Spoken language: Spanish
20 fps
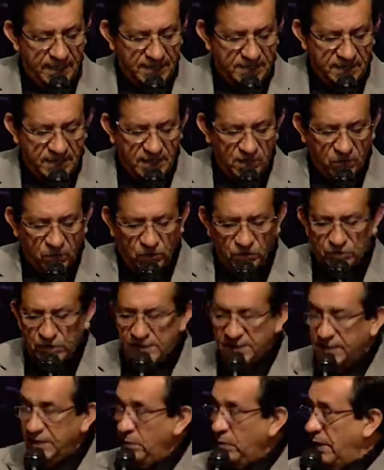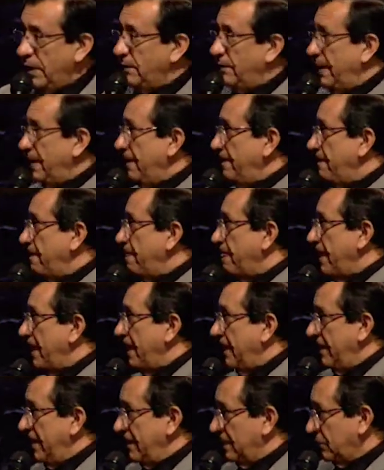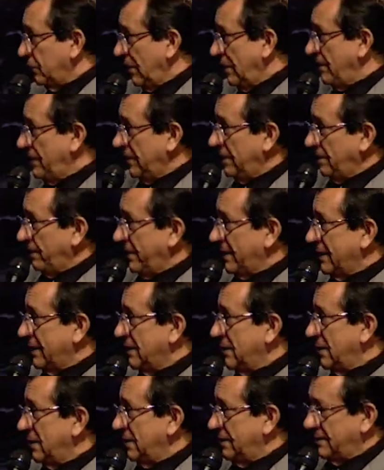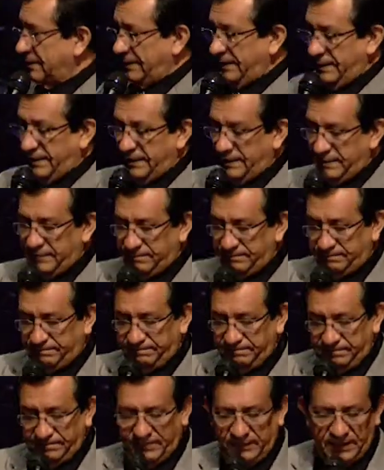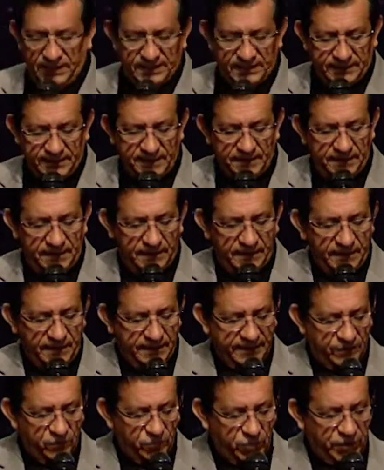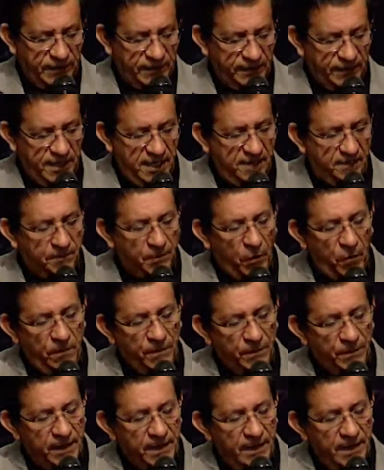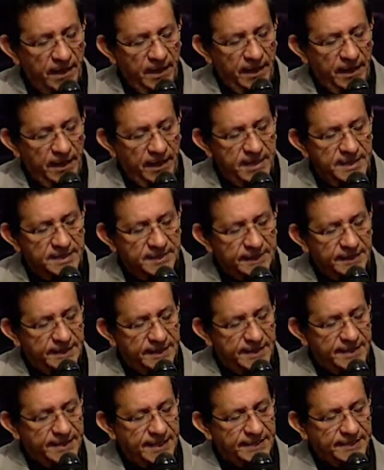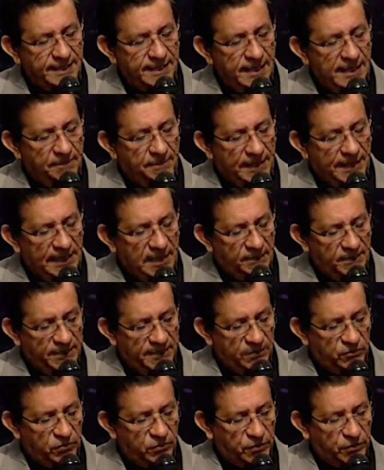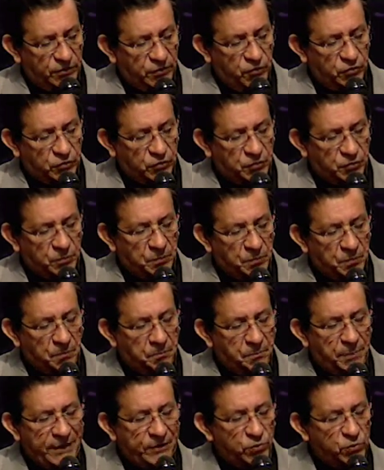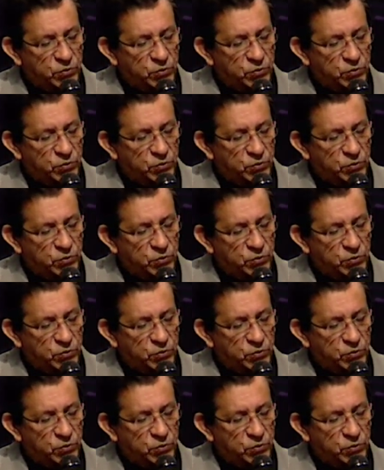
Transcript: 5, 6 y 9, eh, solamente para este, este, reducir tiempo, este, dice así la palabra de nuestro Dios. Pero